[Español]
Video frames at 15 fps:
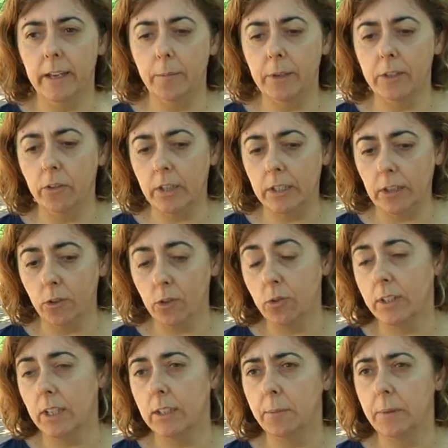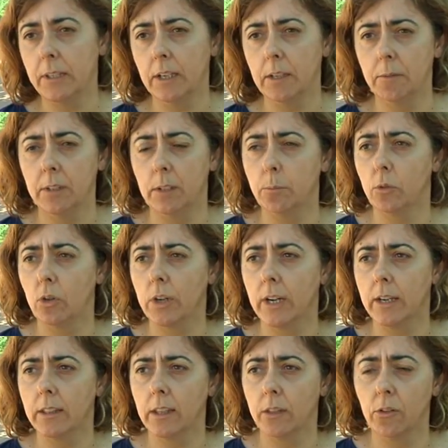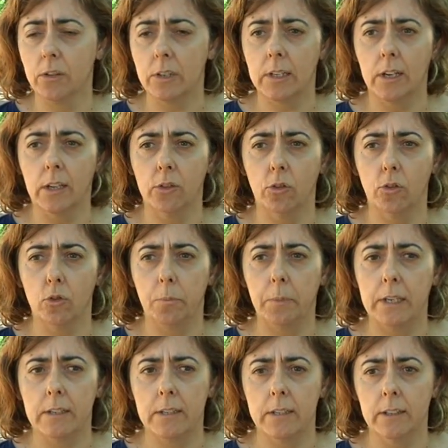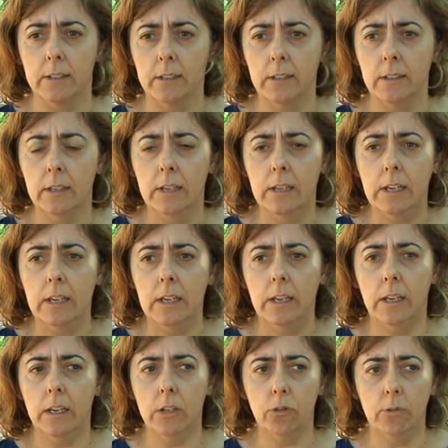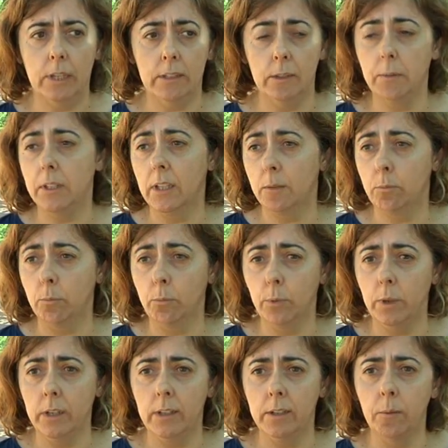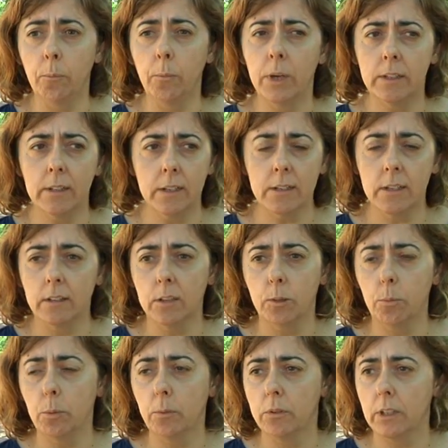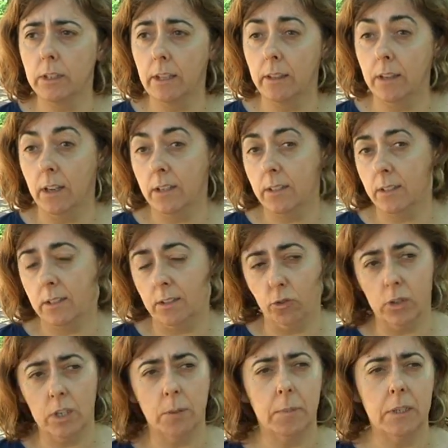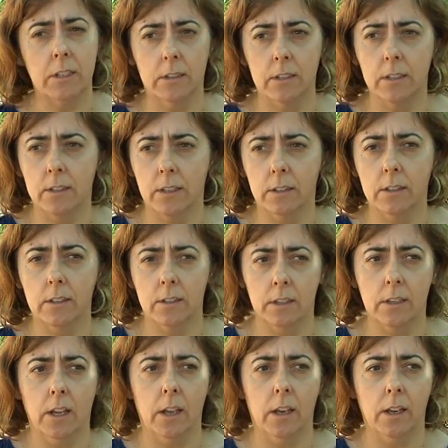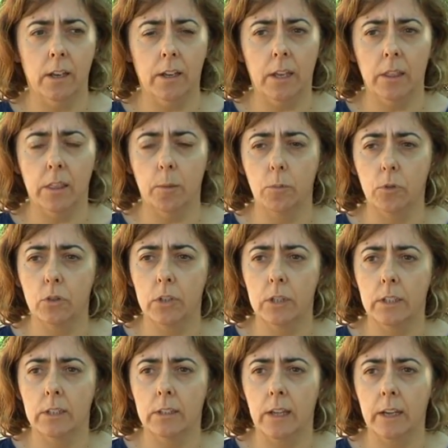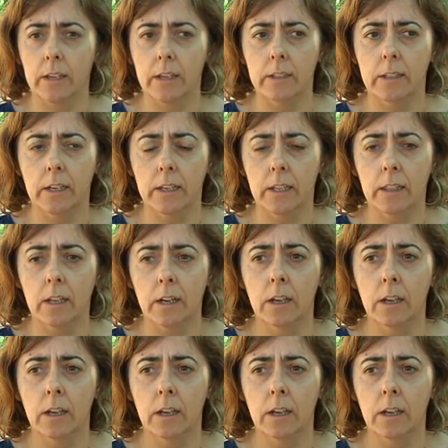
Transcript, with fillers: El baño adaptado es una actividad que venimos realizando desde el año 2007. Es una actividad muy, muy interesante y muy bonita, de las cosas más interesantes que, hacemos aquí en Alcázar